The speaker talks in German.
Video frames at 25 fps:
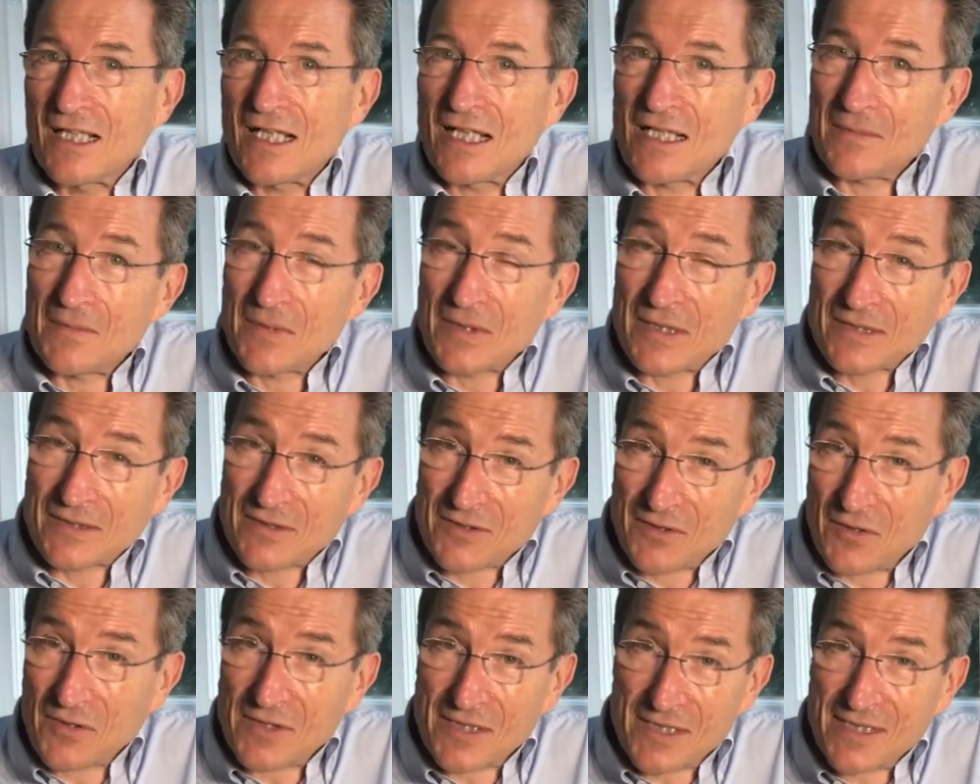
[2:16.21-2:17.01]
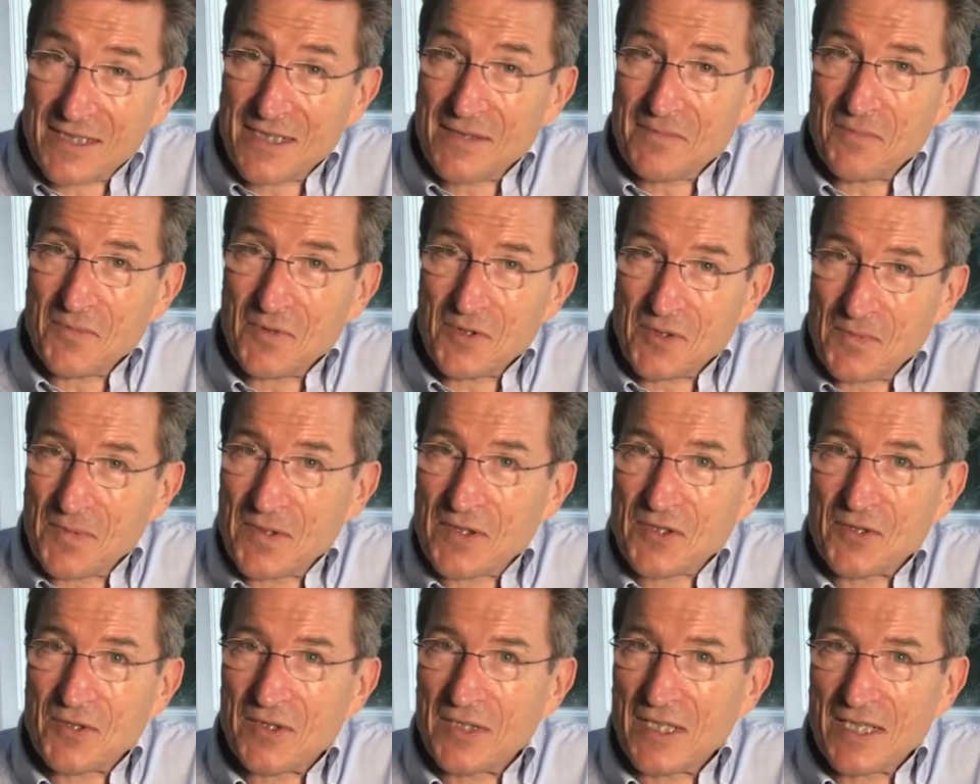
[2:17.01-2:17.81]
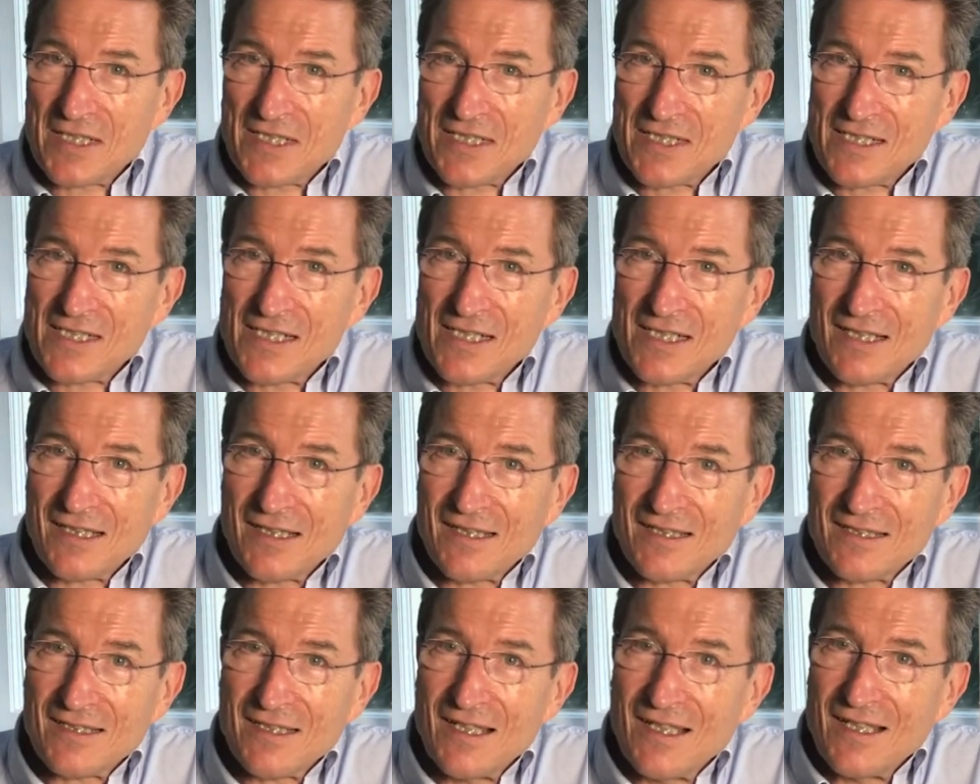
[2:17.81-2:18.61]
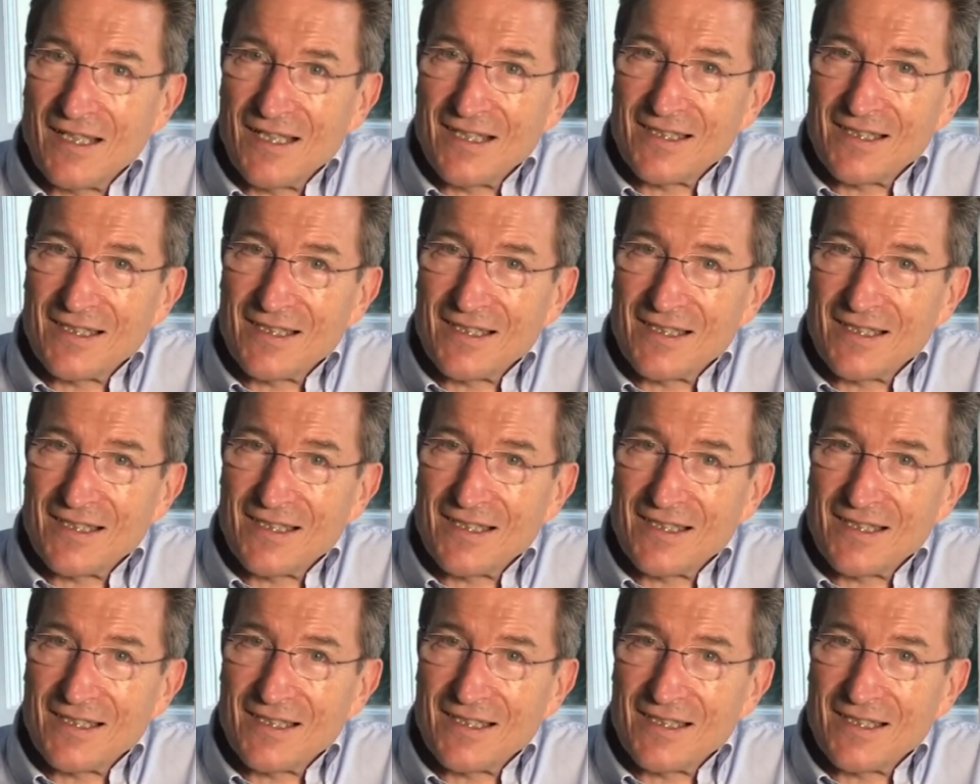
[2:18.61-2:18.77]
Aber trotzdem muss man zugleich sagen,